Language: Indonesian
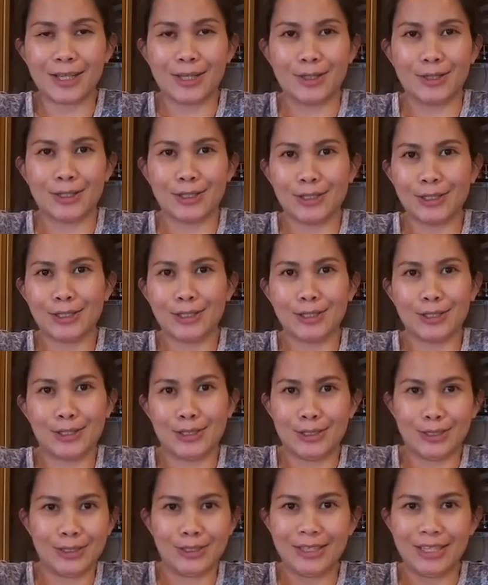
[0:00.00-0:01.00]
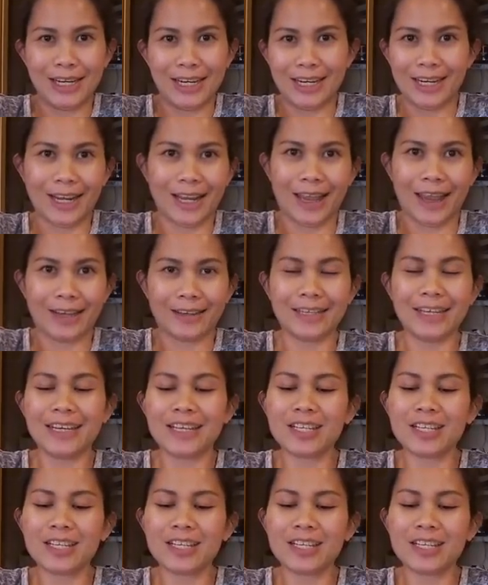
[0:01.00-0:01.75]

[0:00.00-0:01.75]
Oh,